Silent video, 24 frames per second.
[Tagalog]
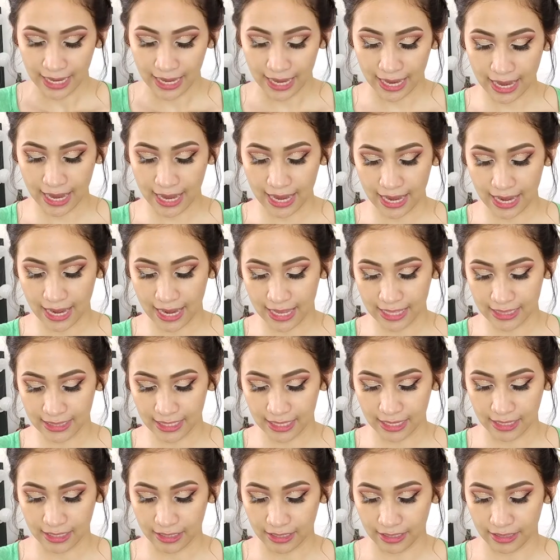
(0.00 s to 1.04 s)
and
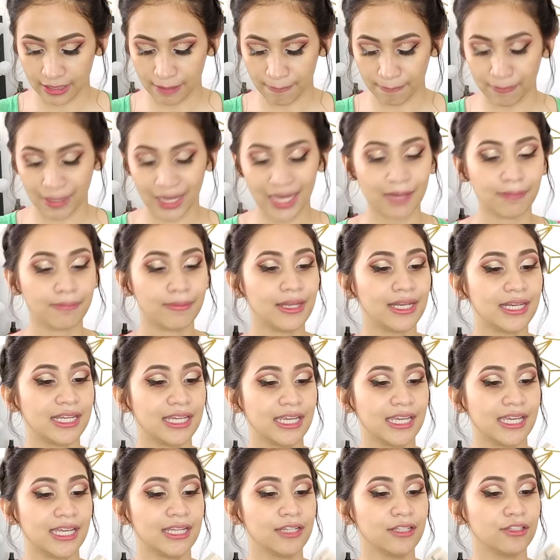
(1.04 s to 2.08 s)
the
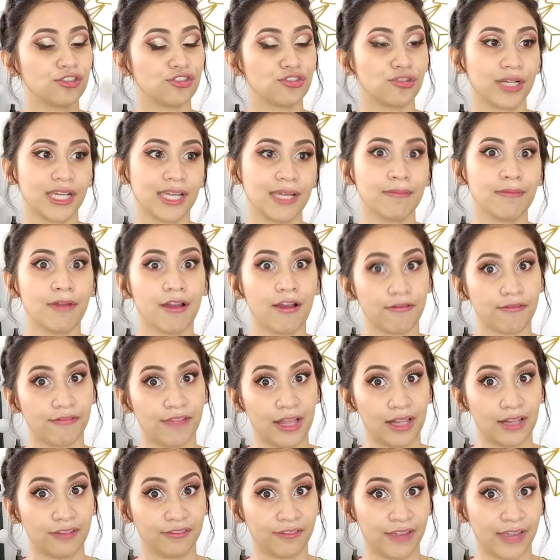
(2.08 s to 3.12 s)
Maybelline Dream
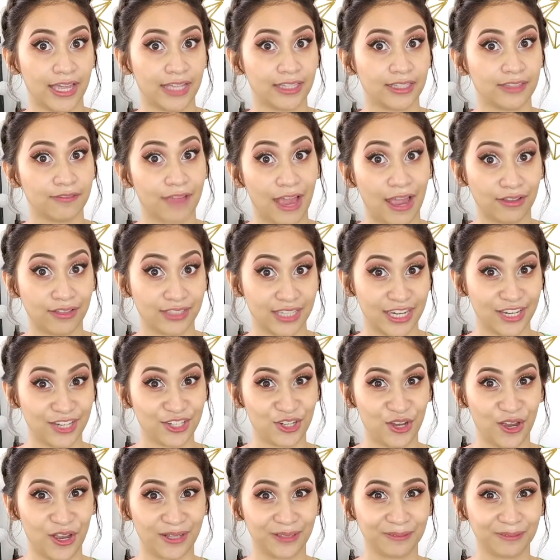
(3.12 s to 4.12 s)
Velvet Foundation.